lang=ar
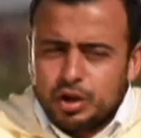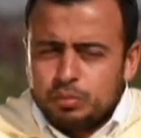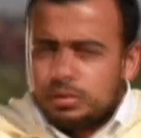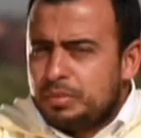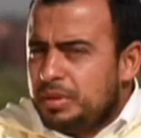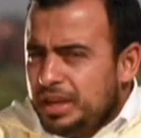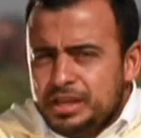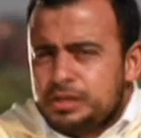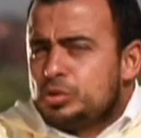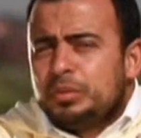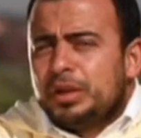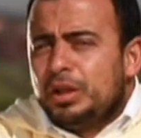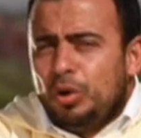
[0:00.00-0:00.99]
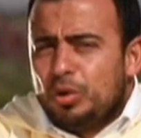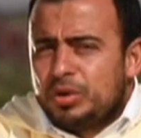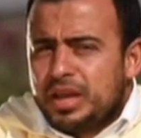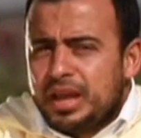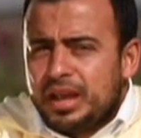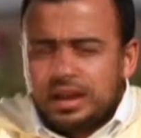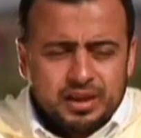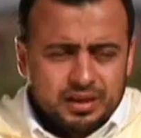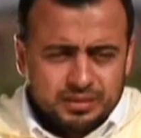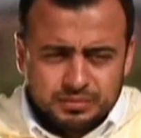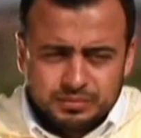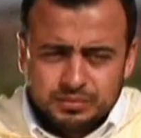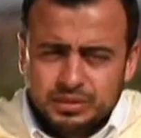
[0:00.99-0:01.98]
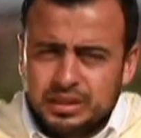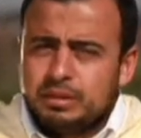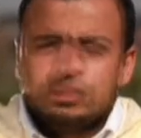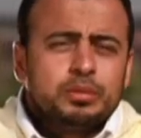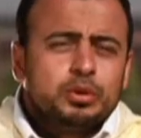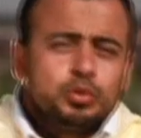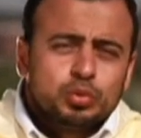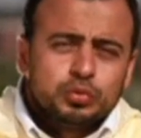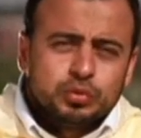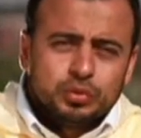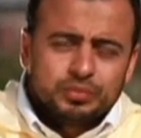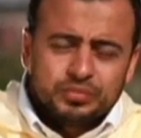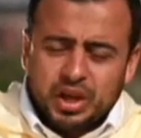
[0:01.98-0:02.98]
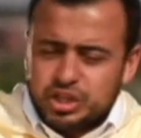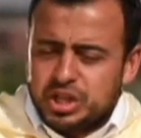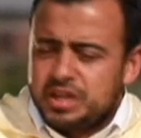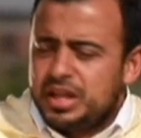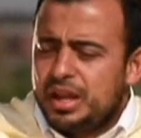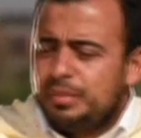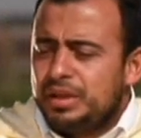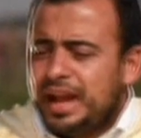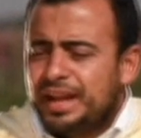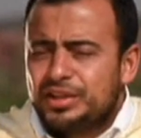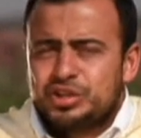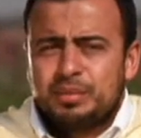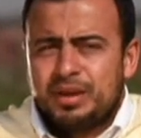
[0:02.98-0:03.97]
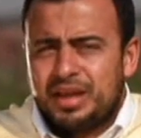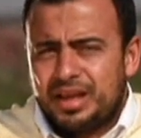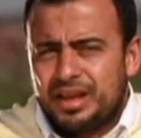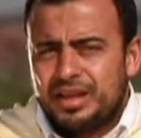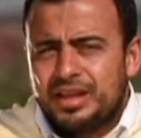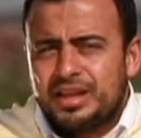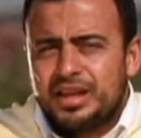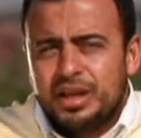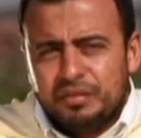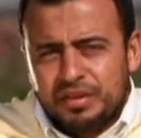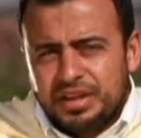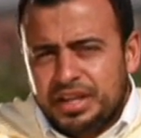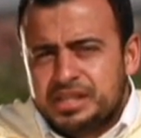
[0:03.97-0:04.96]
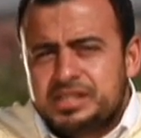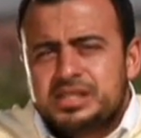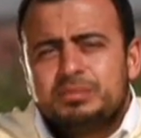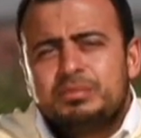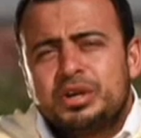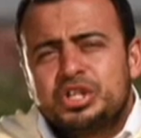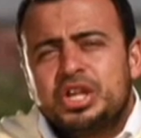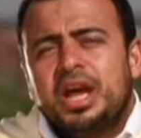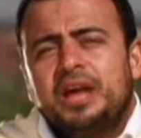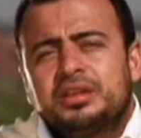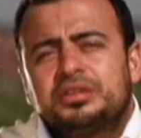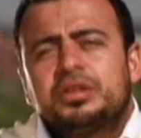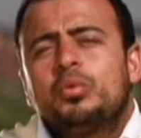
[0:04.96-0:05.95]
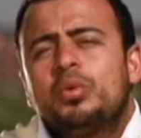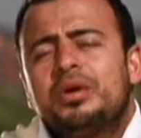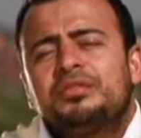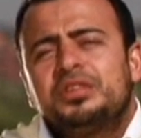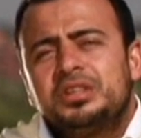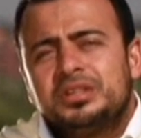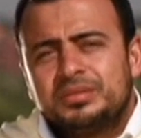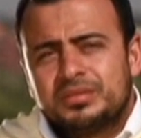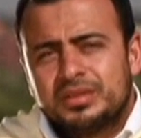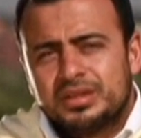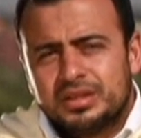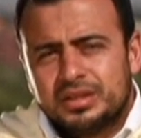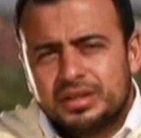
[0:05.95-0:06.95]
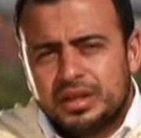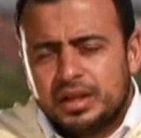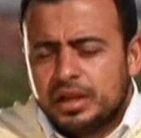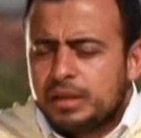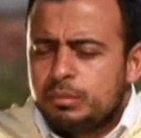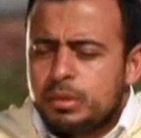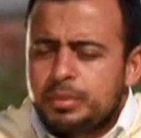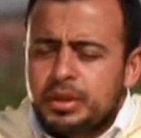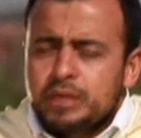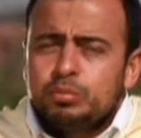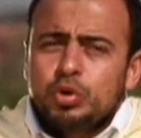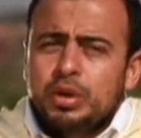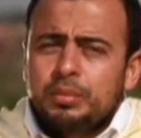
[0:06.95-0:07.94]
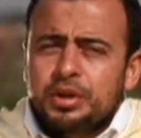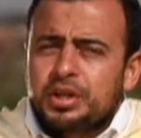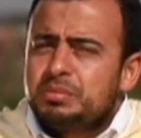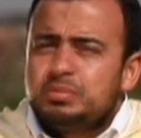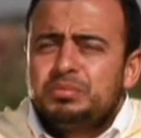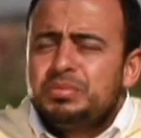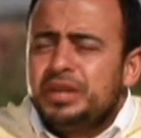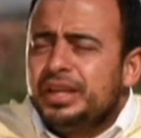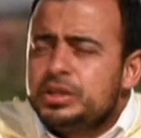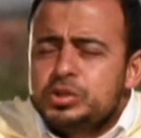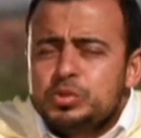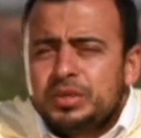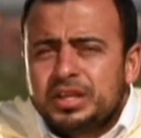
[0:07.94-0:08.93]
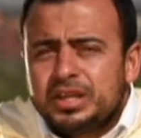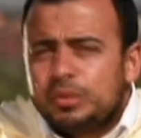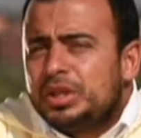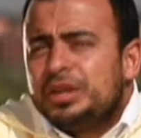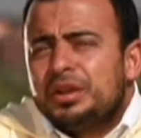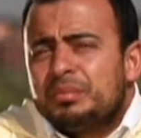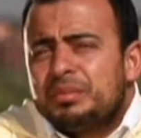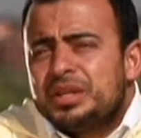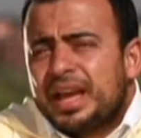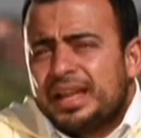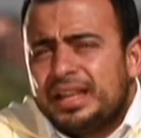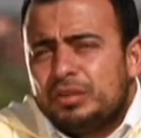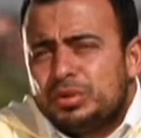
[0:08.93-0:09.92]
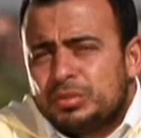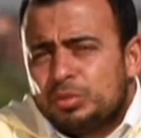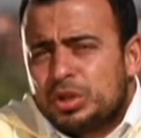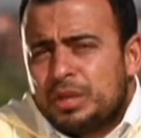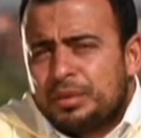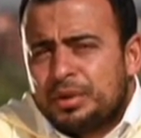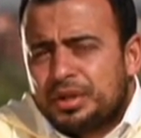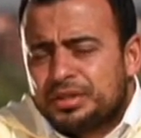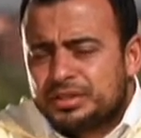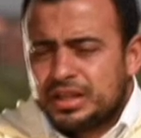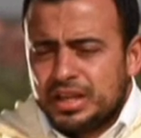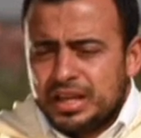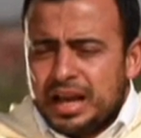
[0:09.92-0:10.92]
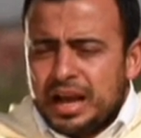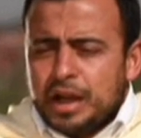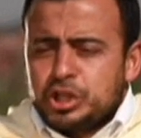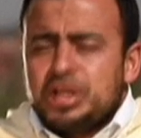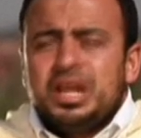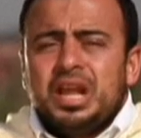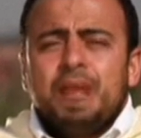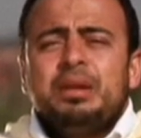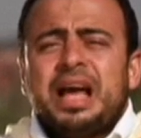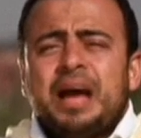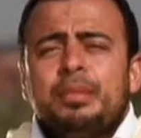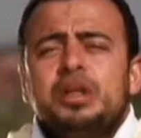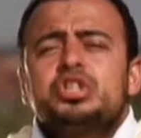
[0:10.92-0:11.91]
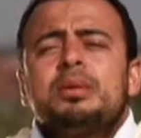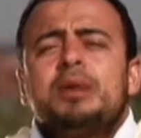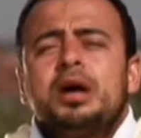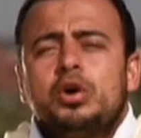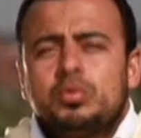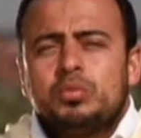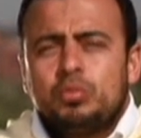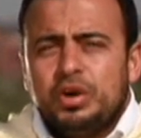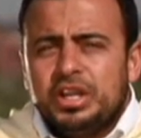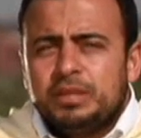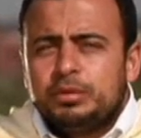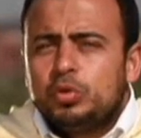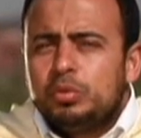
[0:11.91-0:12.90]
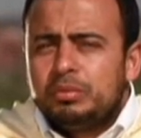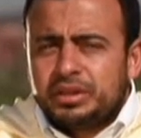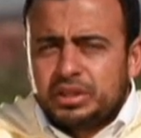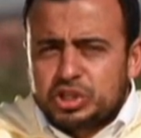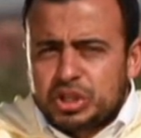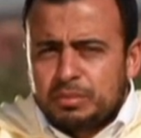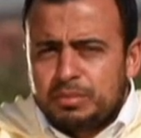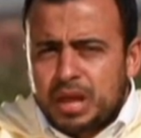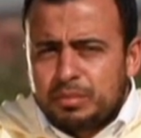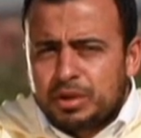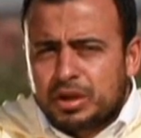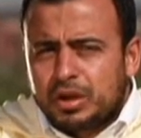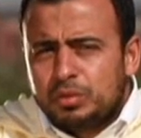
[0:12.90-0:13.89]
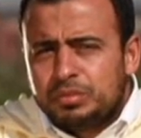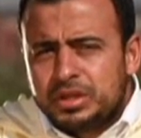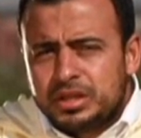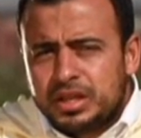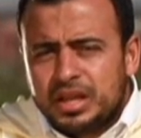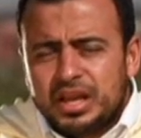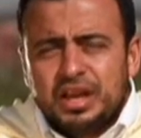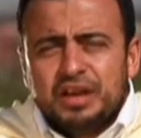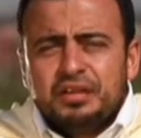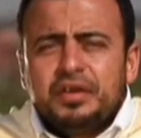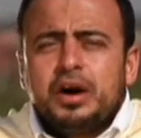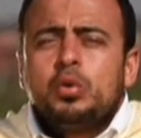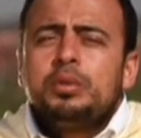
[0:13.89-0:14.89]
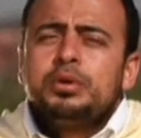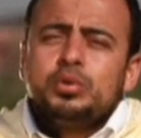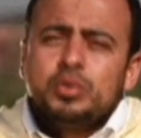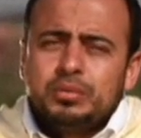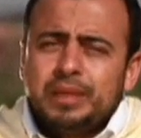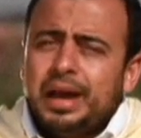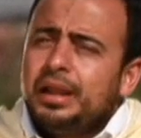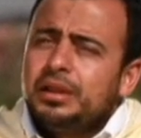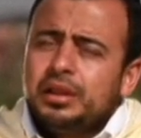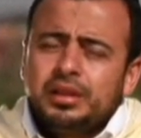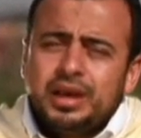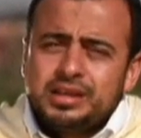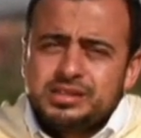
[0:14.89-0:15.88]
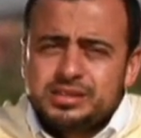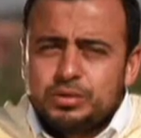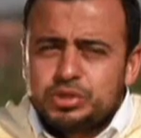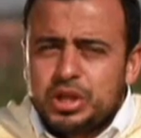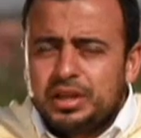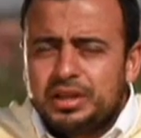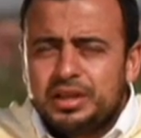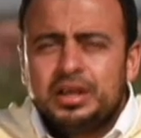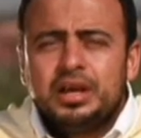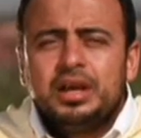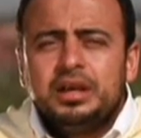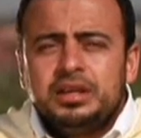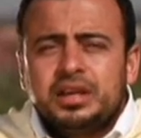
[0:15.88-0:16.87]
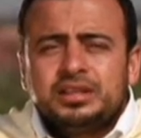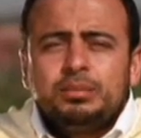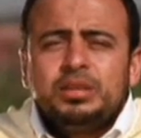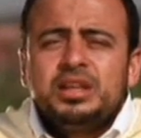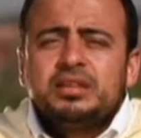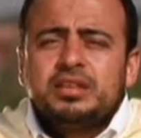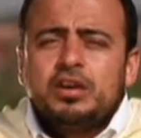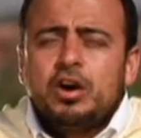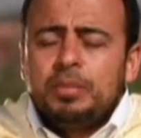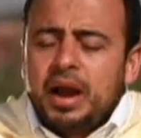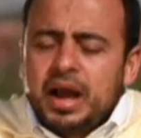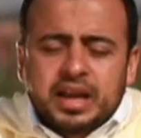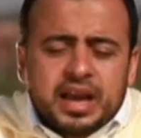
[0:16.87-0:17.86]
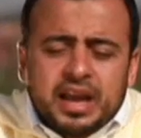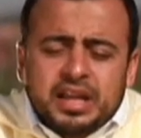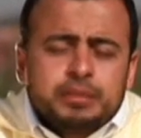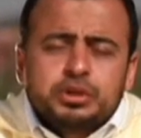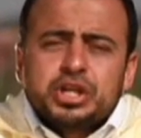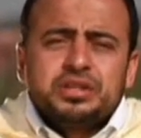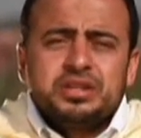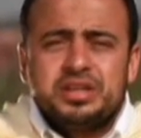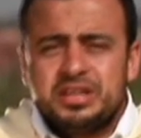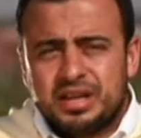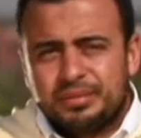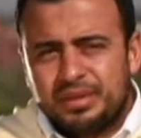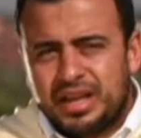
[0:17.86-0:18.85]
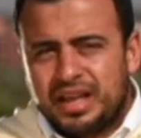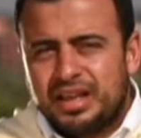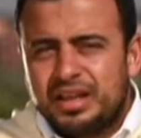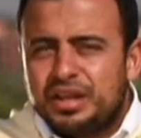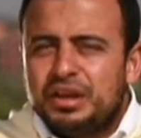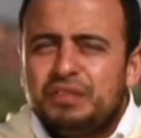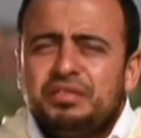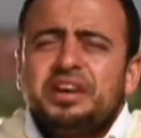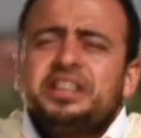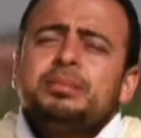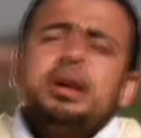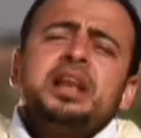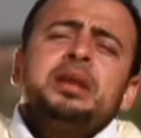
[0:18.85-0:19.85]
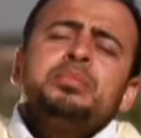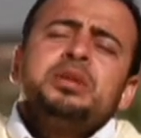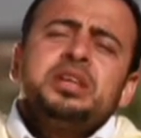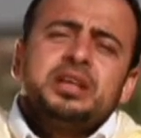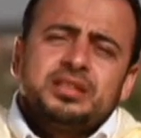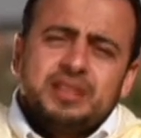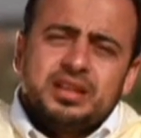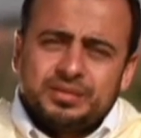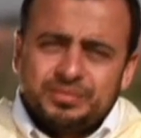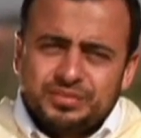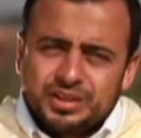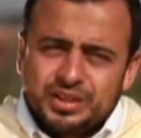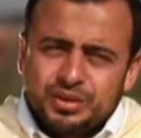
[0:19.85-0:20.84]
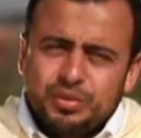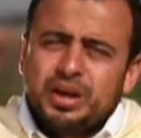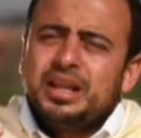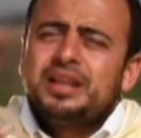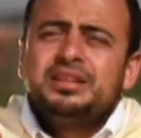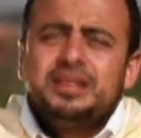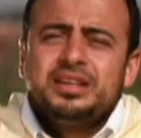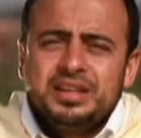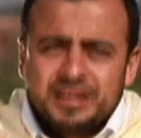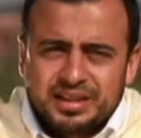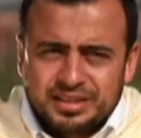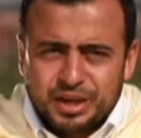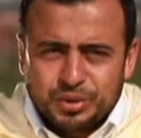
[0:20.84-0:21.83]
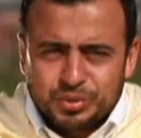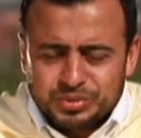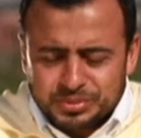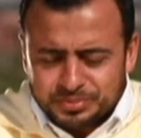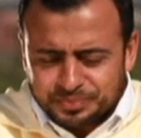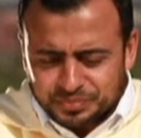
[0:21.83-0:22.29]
هم بيحسوا بايه الحجاج لما بيطوفوا عشان نعمل حاجات شبهها فنحس بمشاعر الطوافين لما بيرموا الجمرات بيحسوا بايه وليه ربنا خلاهم يرموا الجمرات عشان نعمل عمل شبههم واحنا بنقول من تشبه بقوم فهو منهم لعل الله عز وجل يكتب لنا ثواب حاجه احنا مش قادرين نعملها فيكتبها لنا بنيتنا وعلى قد نيتك تاخد